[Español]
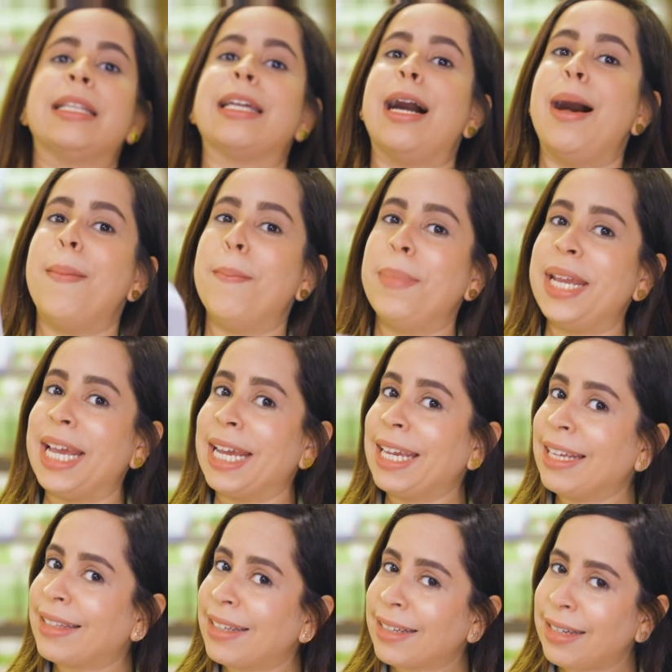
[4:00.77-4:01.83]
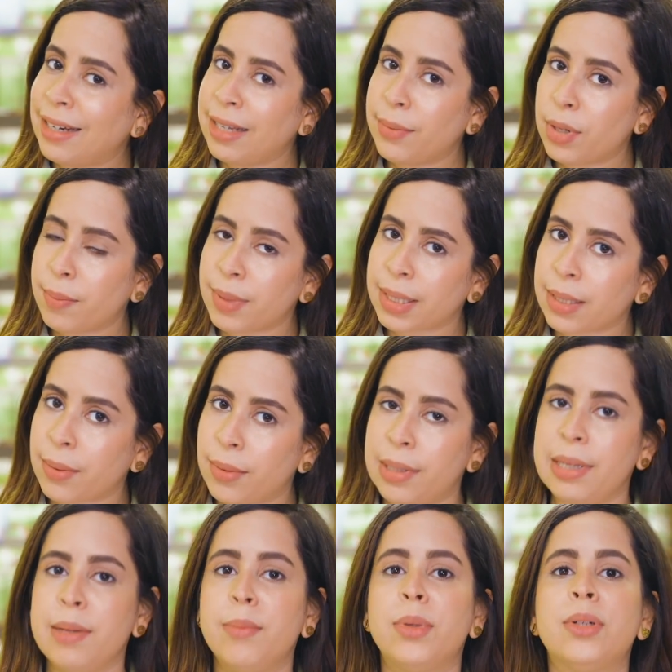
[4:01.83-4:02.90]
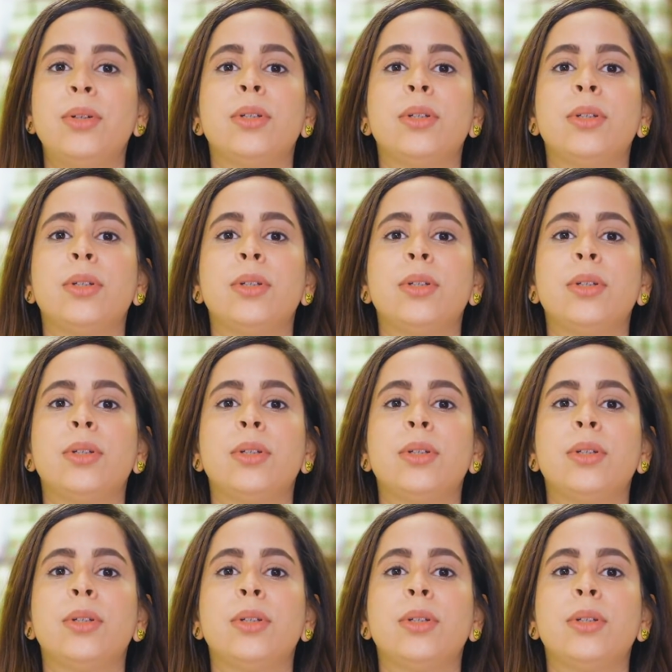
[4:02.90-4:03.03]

También está en el libro Metabolismo